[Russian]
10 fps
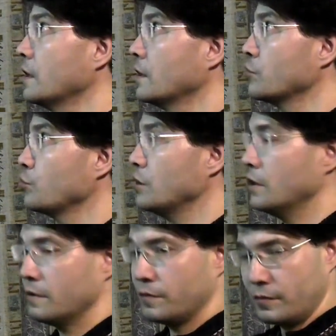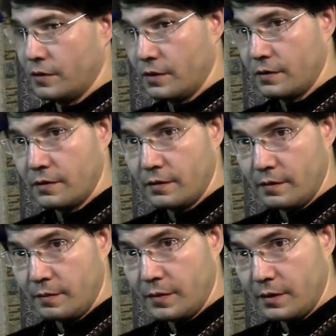субъект
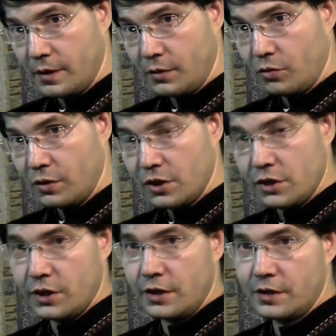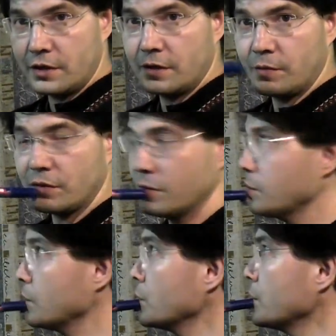это, э, который членится по
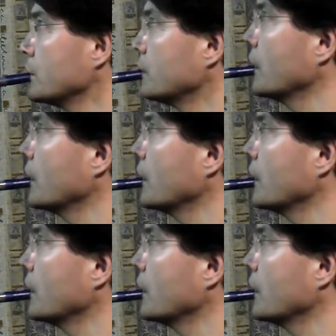своей способности.